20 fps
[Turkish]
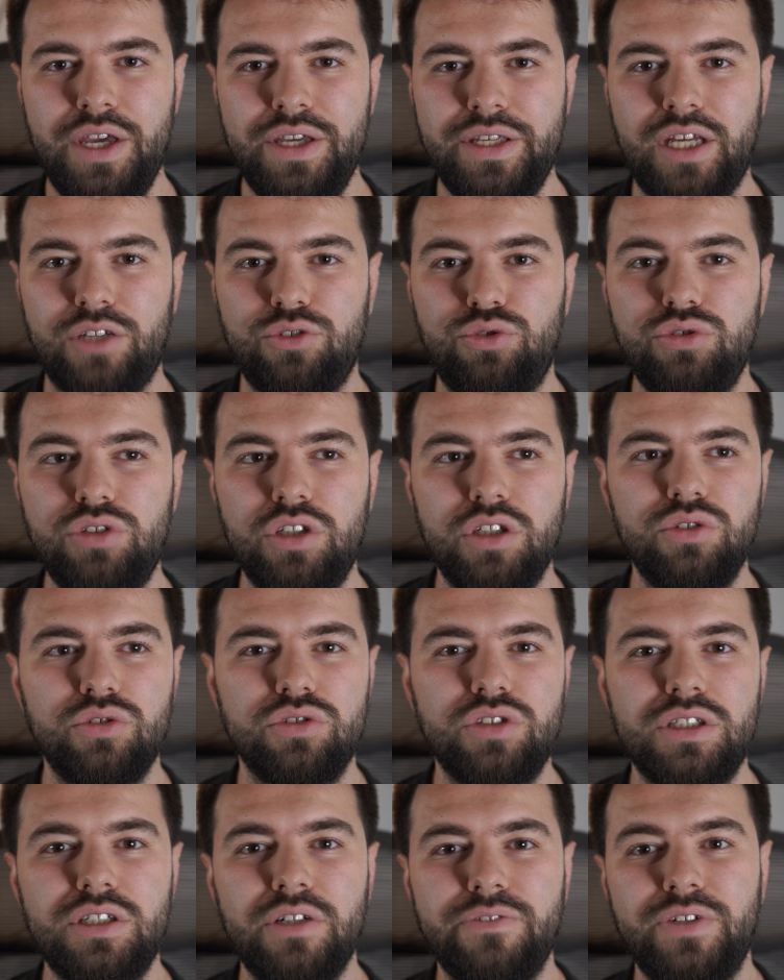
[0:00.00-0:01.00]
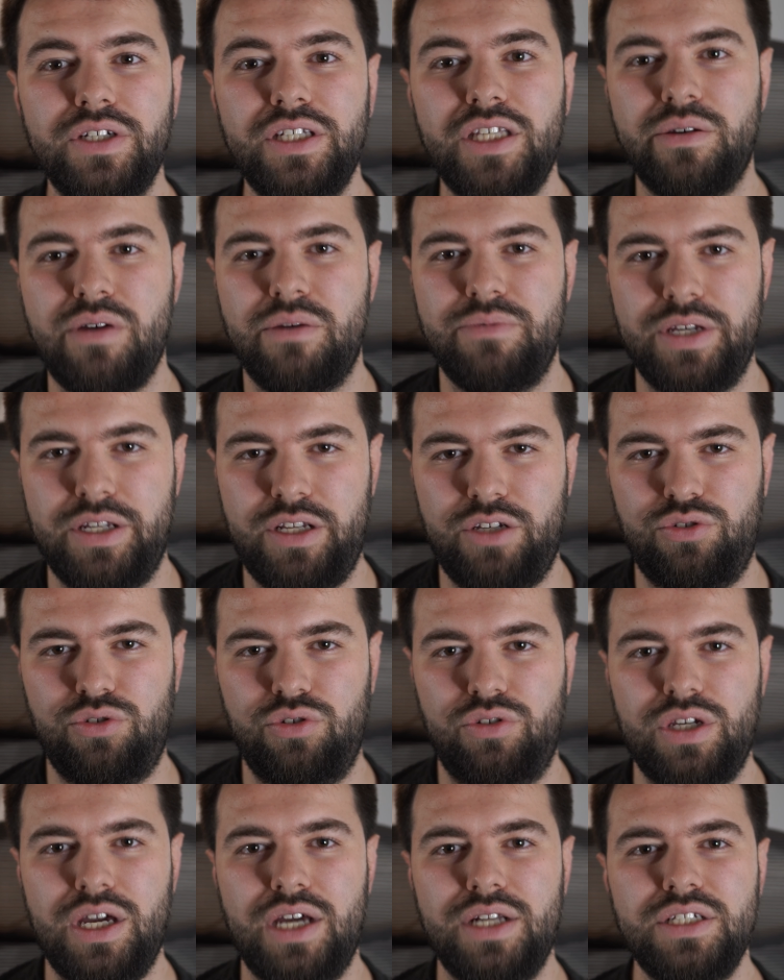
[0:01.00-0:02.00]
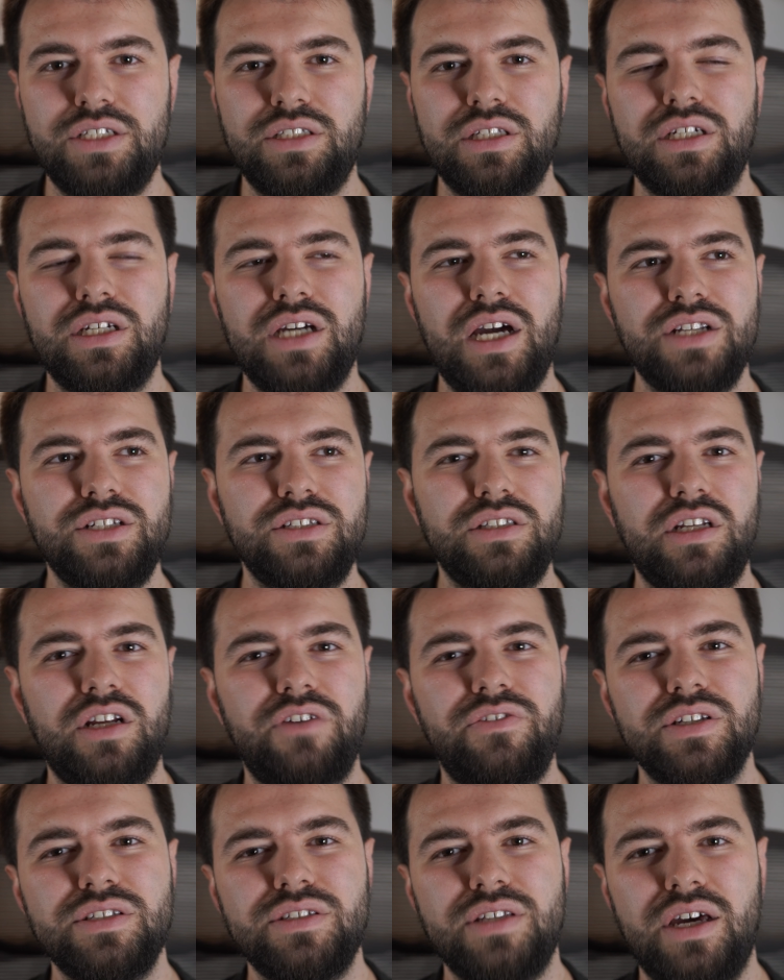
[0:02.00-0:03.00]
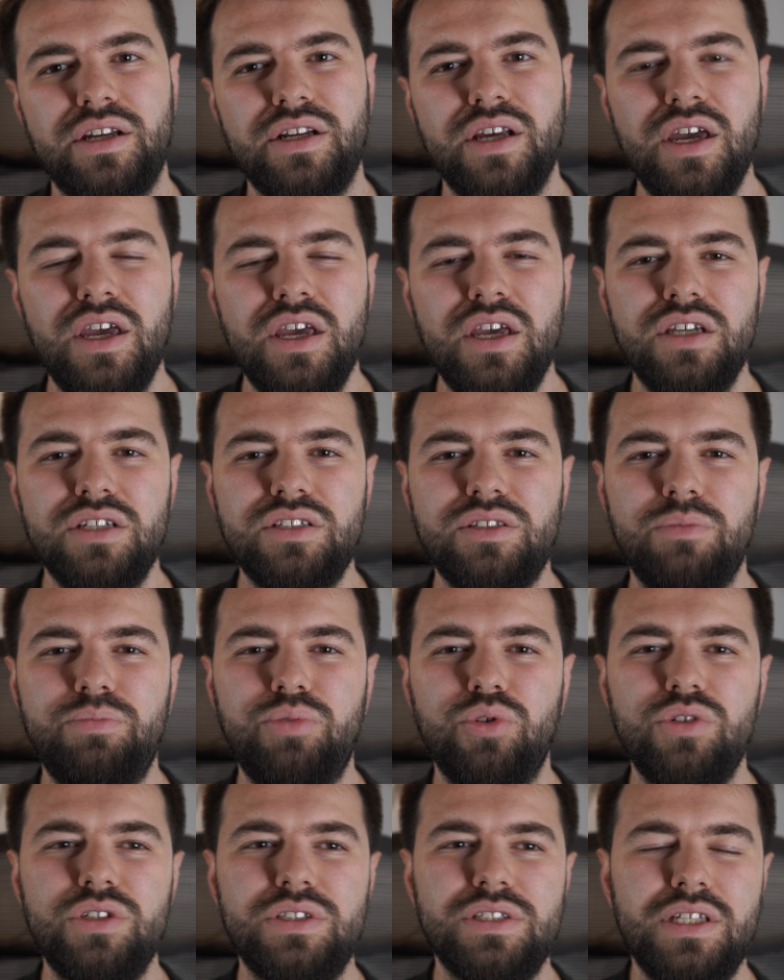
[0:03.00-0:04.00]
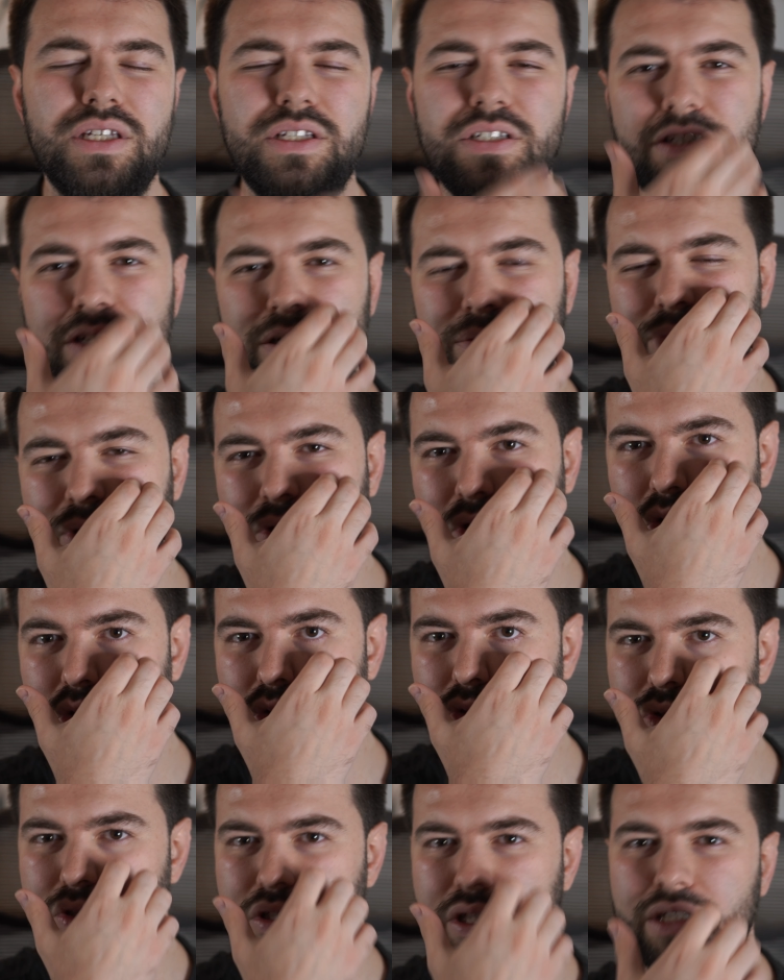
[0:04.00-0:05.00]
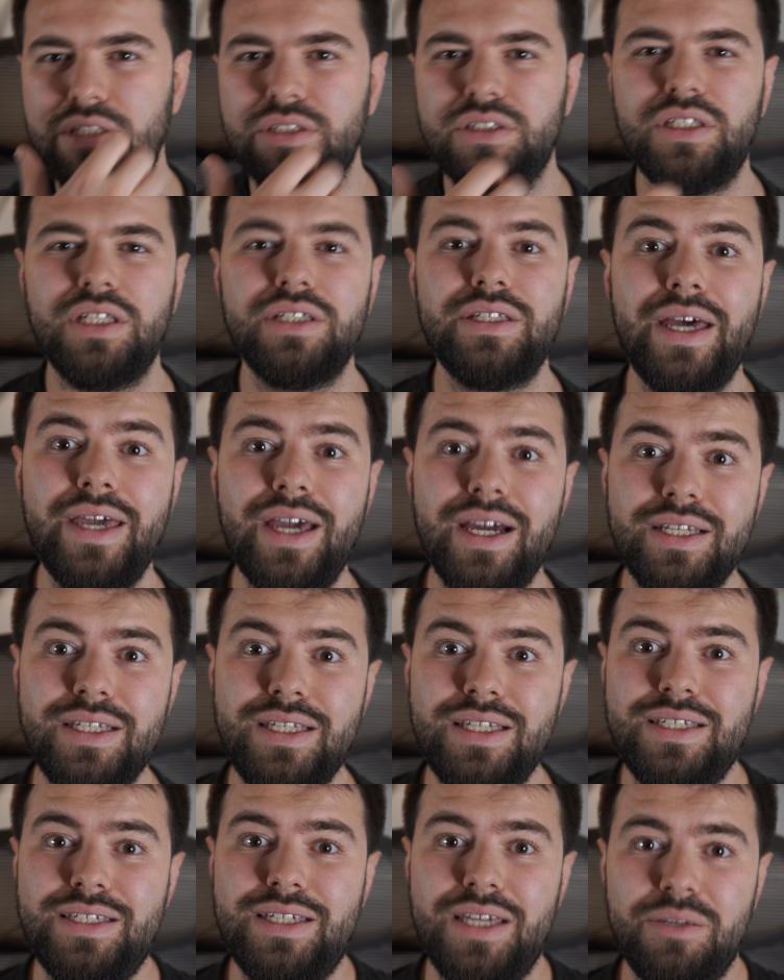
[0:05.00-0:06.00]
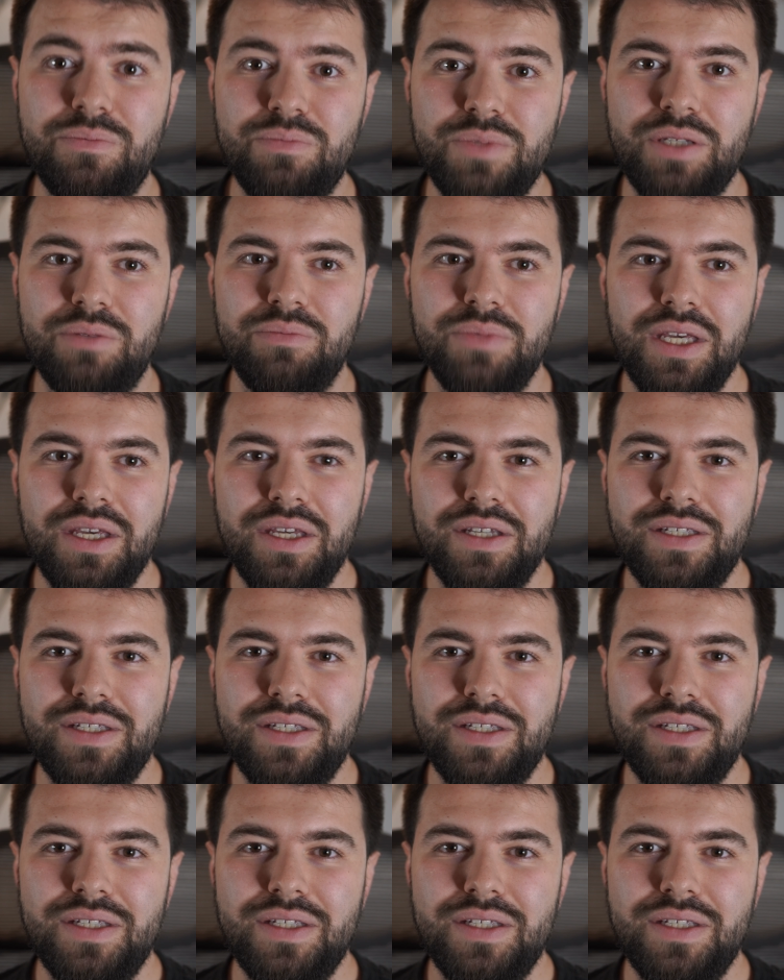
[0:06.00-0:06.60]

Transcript: Yani Türkiye'de olsa kafayı yemem gerekiyor. Yani işte karşı taraf hasar, işte polis gelecek mi, ne olacak, işte dayak yiyecek miyim?